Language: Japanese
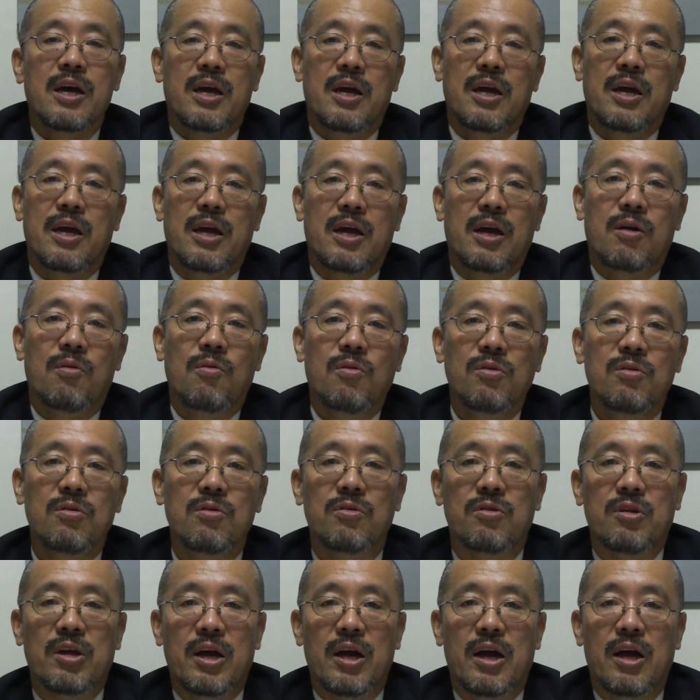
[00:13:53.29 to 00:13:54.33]
えー、この
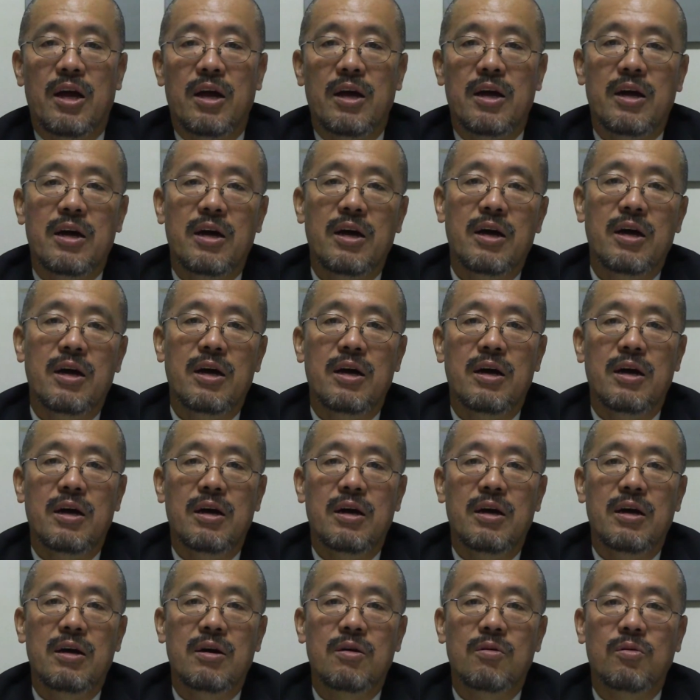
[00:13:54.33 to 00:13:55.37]
ような
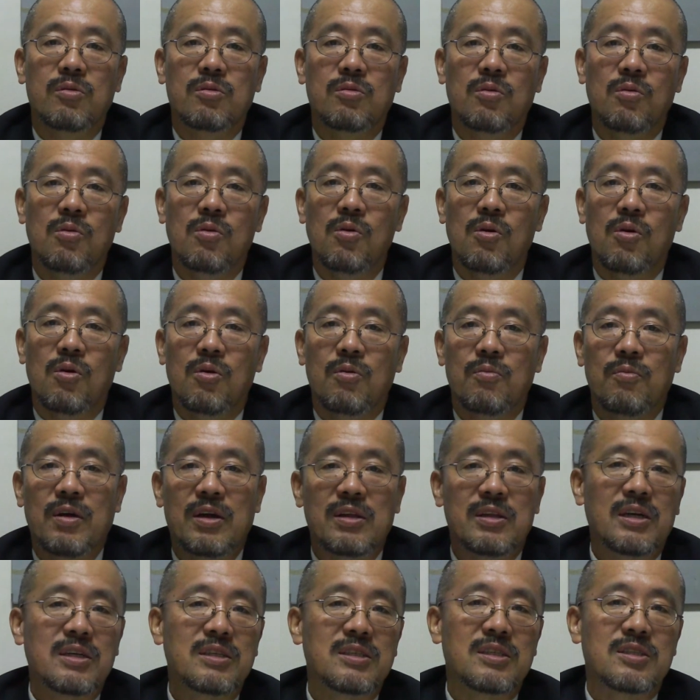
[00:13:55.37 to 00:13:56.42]
あことを、まあ、
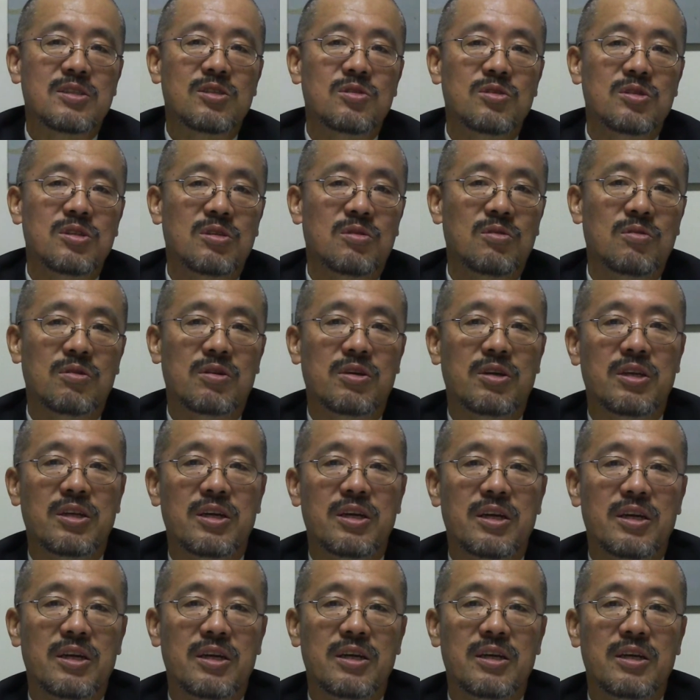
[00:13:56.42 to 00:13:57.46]
なぜ十二国旗
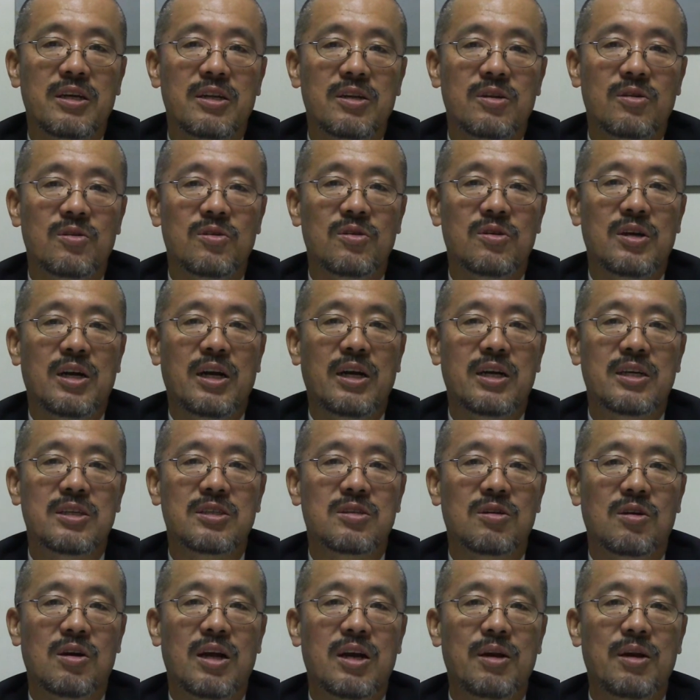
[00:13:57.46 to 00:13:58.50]
にの話
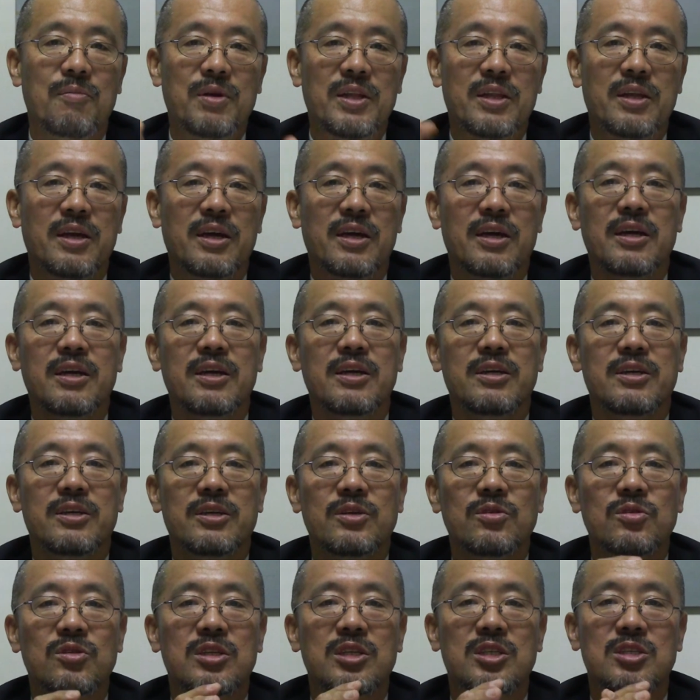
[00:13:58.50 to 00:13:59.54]
と絡めて
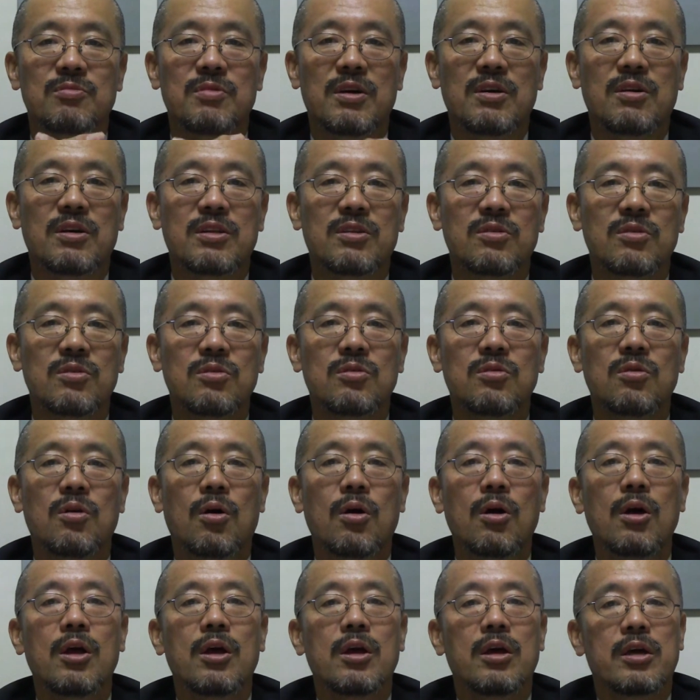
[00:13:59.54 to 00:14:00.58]
言ってしまうかというと
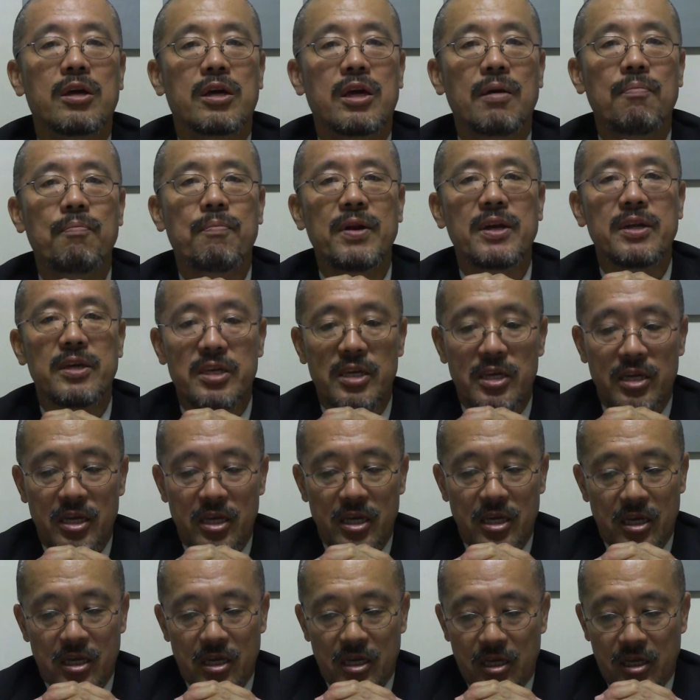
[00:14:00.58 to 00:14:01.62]
やっぱり、
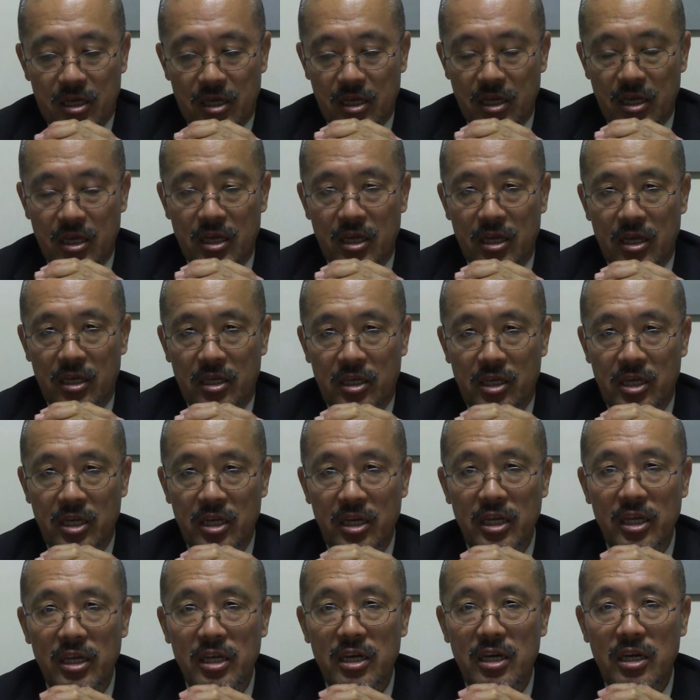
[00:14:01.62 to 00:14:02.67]
えー、
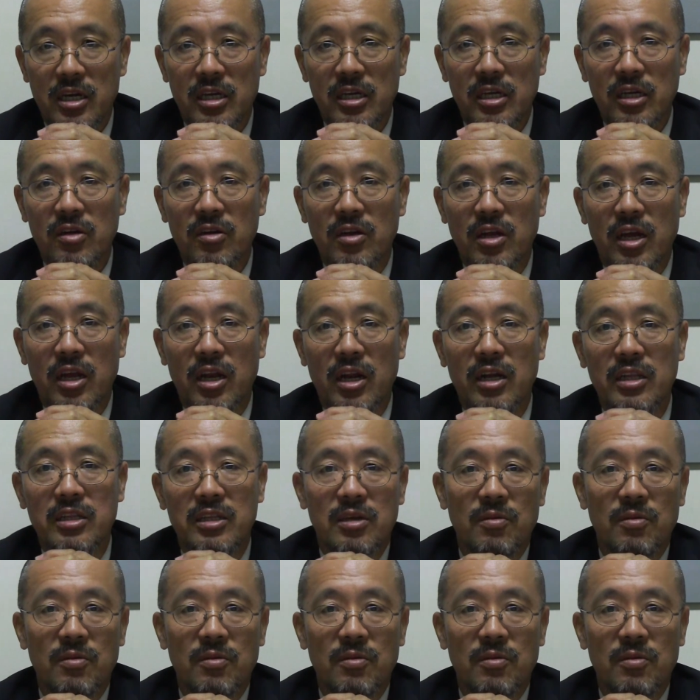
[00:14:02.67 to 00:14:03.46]
キリンがいくら選ん